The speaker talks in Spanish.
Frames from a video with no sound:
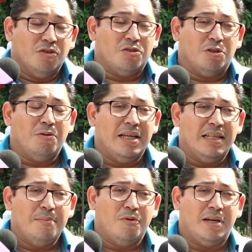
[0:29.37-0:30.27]
nosotros
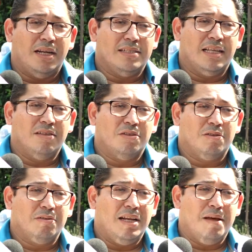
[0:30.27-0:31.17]
andamos realizando
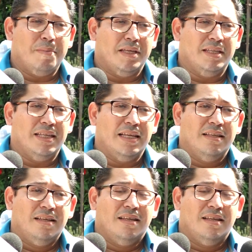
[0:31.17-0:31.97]
todas las medidas